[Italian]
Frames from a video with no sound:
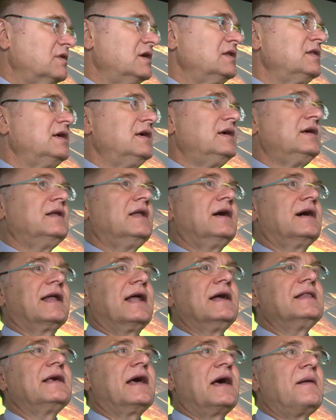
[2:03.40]
Quindi la
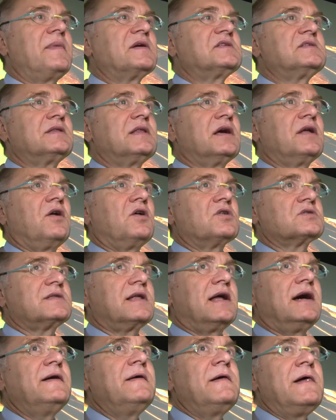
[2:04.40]
grande capacità
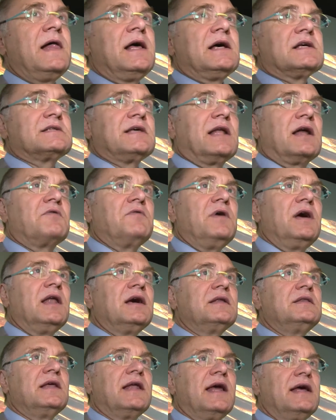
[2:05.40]
nostra sarà
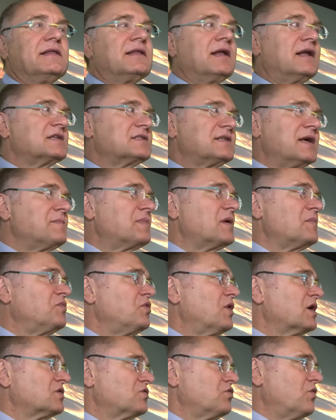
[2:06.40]
quella di renderla sempre
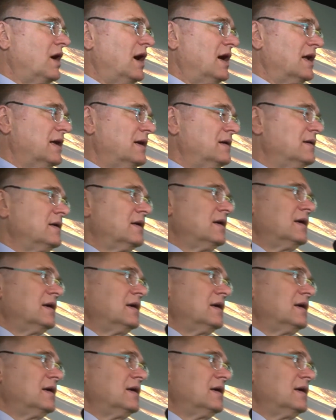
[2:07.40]
più attuale.